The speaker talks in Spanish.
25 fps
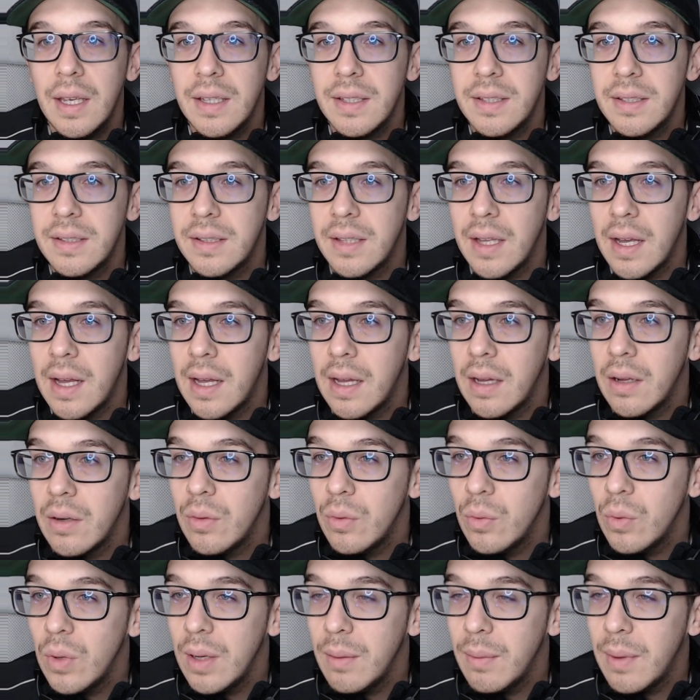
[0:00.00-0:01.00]
esta
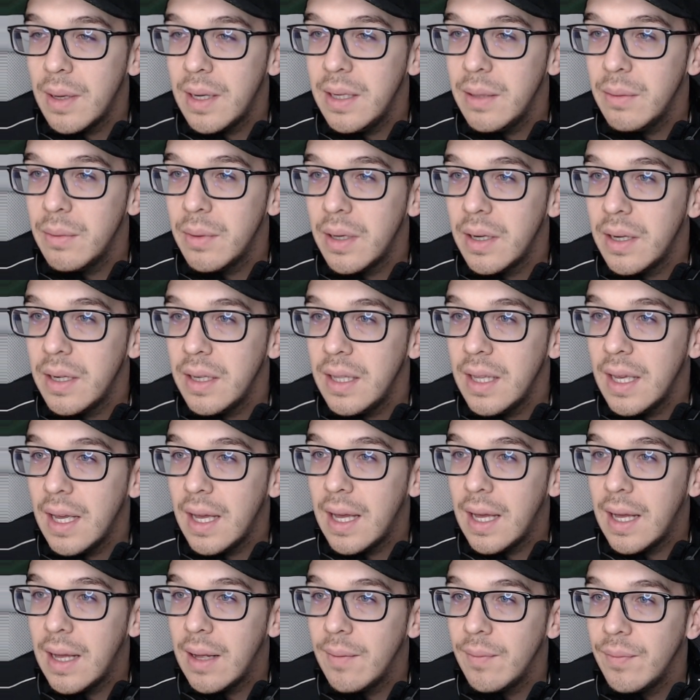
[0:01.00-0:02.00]
nueva
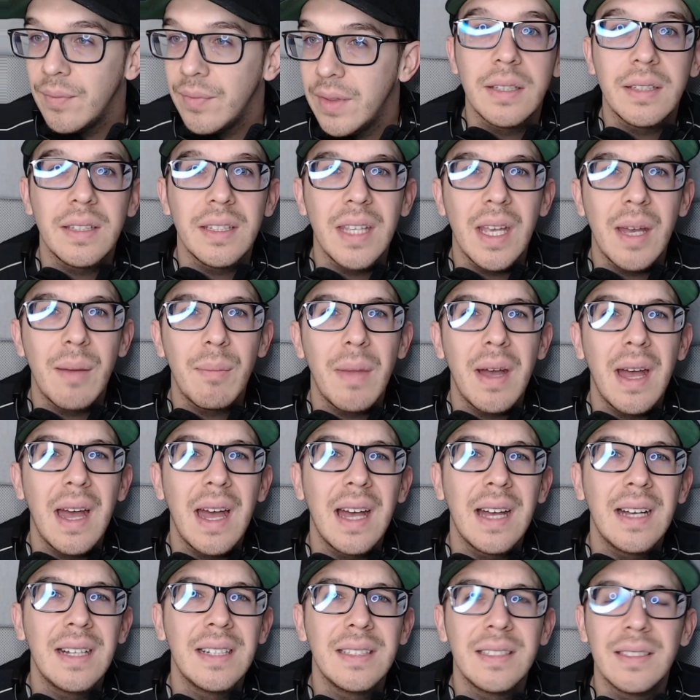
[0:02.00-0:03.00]
librería que se
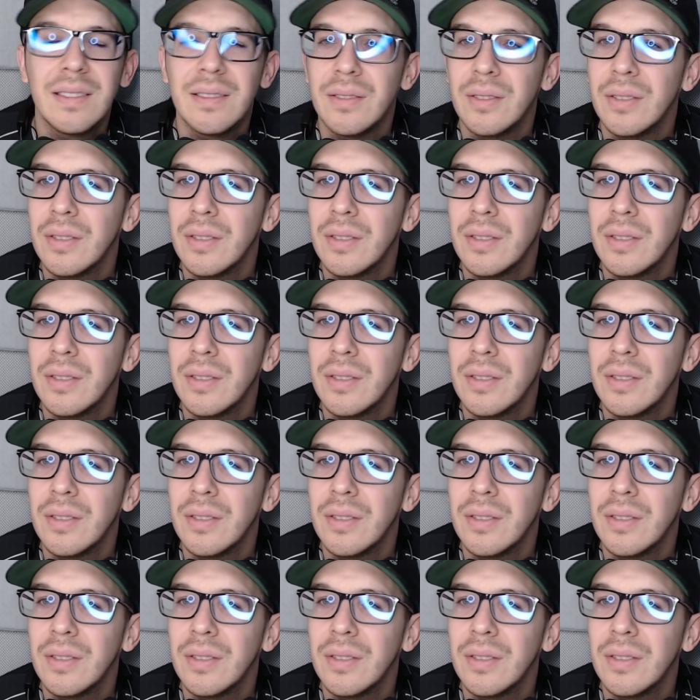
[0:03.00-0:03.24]
llama,